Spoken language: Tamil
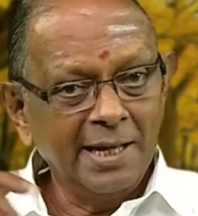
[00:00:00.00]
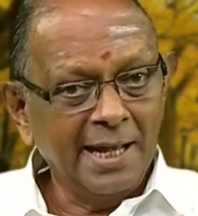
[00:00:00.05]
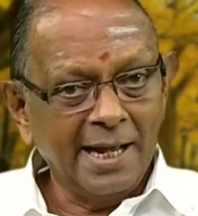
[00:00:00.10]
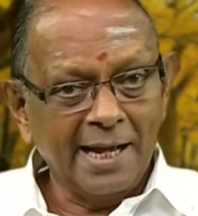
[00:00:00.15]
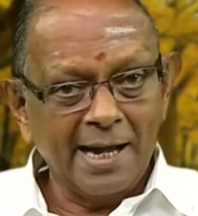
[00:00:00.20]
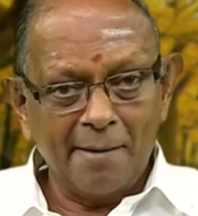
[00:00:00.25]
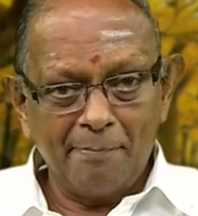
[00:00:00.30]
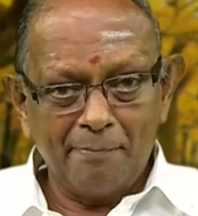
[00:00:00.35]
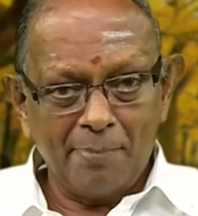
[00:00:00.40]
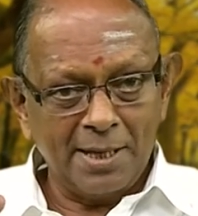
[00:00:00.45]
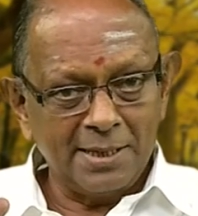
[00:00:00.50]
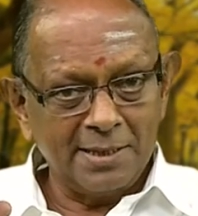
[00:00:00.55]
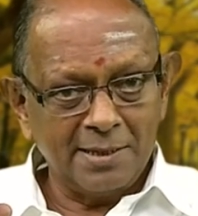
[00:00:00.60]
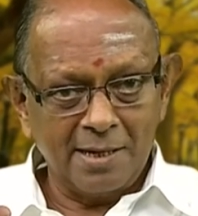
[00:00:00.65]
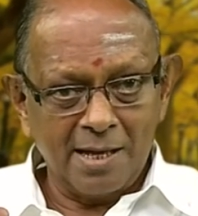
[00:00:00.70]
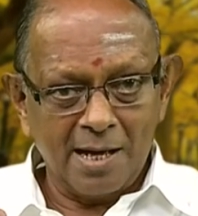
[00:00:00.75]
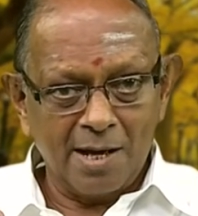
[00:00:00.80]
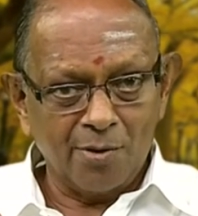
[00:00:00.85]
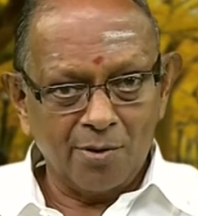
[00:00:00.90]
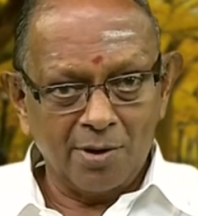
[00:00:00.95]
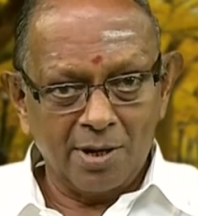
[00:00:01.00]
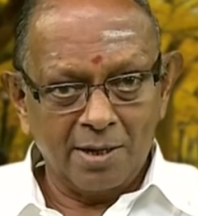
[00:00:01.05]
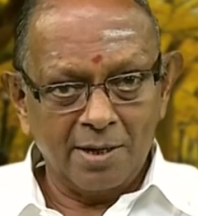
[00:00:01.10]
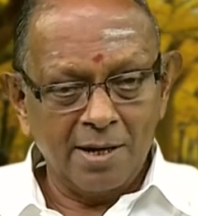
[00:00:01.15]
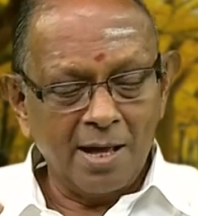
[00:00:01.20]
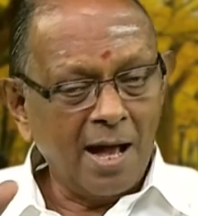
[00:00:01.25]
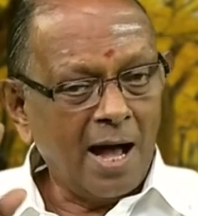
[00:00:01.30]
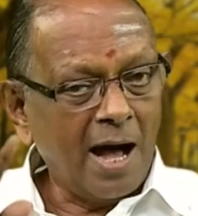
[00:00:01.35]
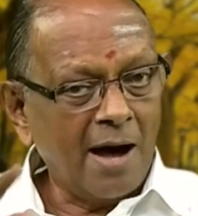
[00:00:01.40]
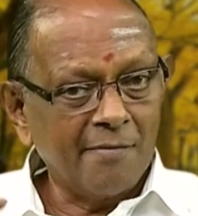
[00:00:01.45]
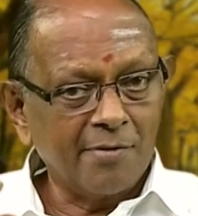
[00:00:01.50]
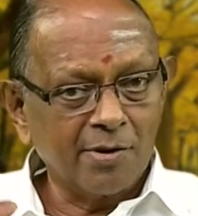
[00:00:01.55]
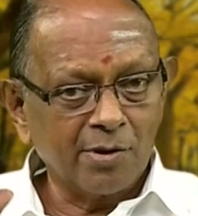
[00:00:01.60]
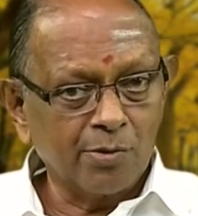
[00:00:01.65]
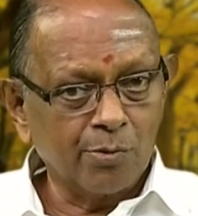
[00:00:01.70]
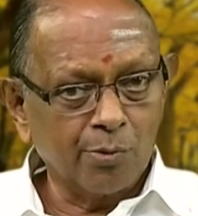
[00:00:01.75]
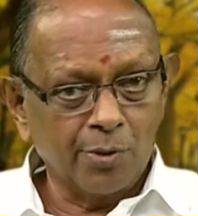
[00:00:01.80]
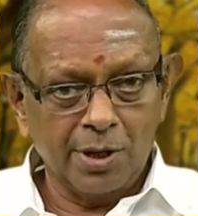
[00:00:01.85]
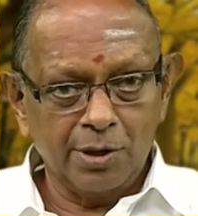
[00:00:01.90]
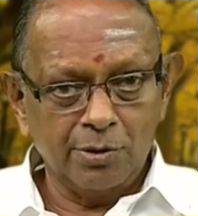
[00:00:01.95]
எங்கள் அப்பா தானே அருணன் அவர்
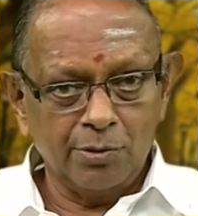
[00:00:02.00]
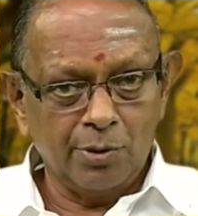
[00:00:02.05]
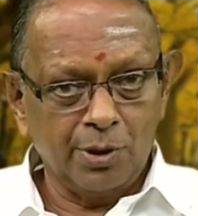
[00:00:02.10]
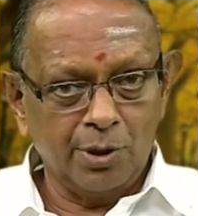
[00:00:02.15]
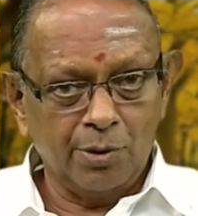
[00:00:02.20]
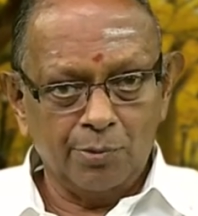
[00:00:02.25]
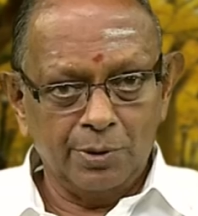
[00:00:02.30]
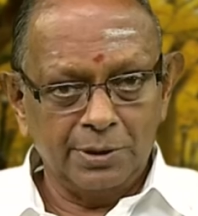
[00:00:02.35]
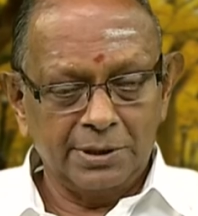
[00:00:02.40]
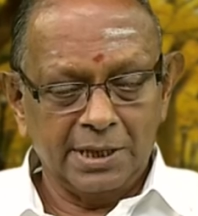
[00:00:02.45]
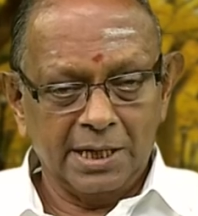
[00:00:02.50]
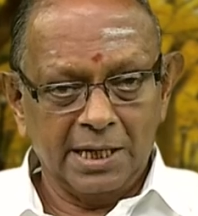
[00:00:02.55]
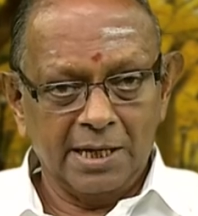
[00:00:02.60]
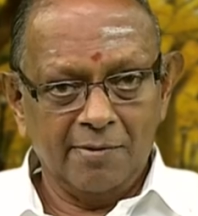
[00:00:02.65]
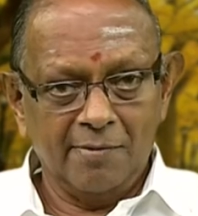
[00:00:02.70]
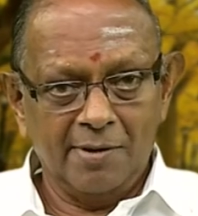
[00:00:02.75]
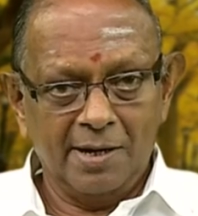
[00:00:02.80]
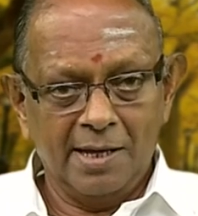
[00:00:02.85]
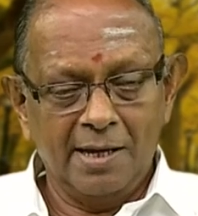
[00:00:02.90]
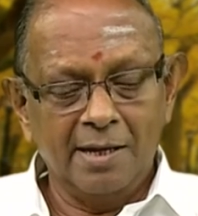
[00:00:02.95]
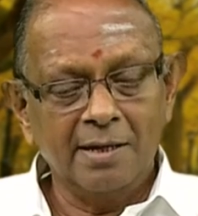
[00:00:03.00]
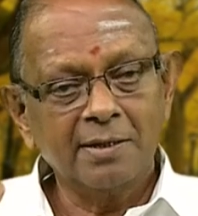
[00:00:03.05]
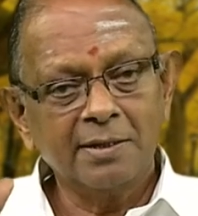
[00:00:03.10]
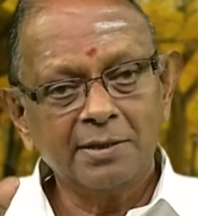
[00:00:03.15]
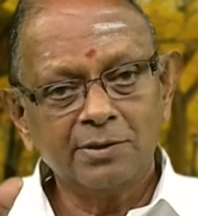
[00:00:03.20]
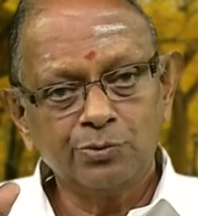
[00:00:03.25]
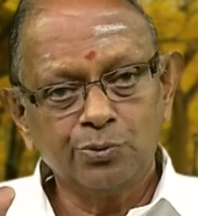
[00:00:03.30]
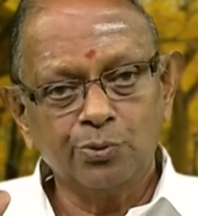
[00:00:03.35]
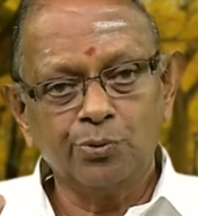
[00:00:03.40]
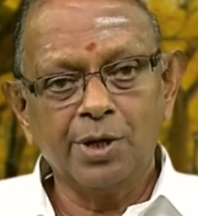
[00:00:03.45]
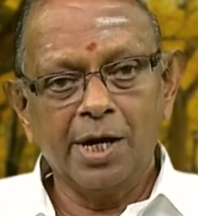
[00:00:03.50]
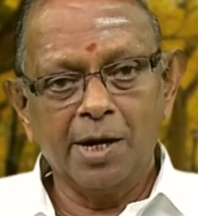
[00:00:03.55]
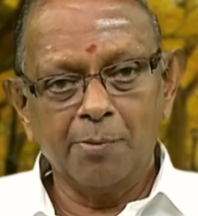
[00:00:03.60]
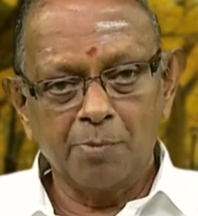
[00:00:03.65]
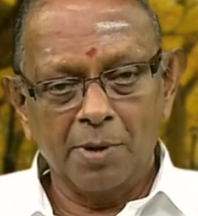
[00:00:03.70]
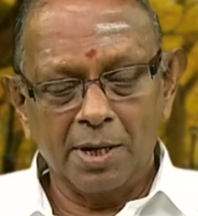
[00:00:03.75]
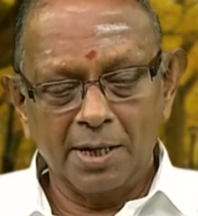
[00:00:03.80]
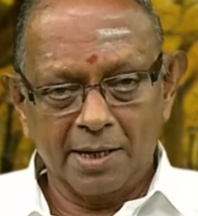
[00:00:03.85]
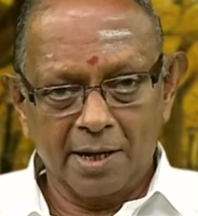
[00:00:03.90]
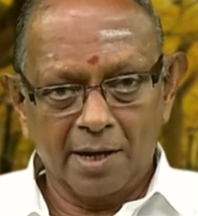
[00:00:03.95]
கூறியதோ என்னமோ தெரியவில்லை சூரியன்
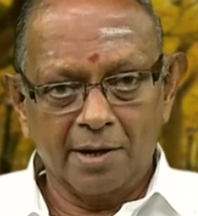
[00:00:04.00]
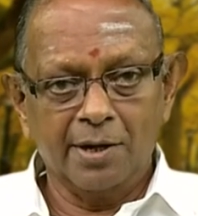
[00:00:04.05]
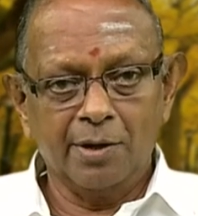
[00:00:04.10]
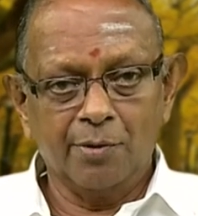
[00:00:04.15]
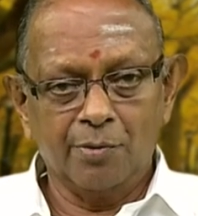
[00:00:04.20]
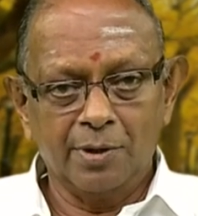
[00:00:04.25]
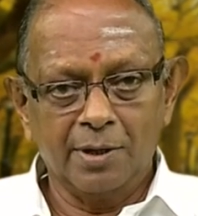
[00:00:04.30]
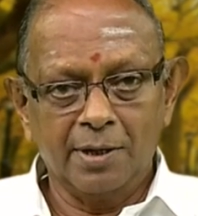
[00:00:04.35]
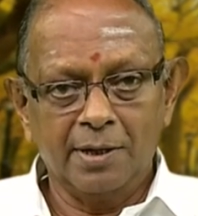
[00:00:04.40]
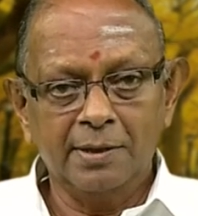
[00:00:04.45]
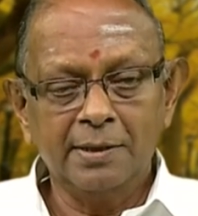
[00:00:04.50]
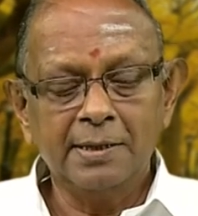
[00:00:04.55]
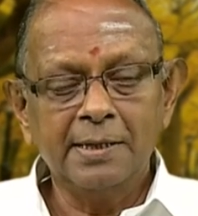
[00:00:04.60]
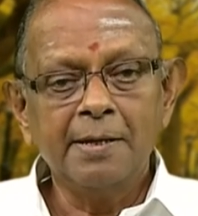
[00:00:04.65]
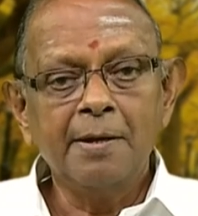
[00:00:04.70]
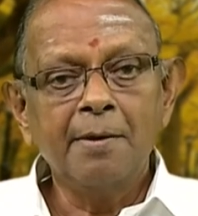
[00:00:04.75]
பால் கருணை கொண்டான்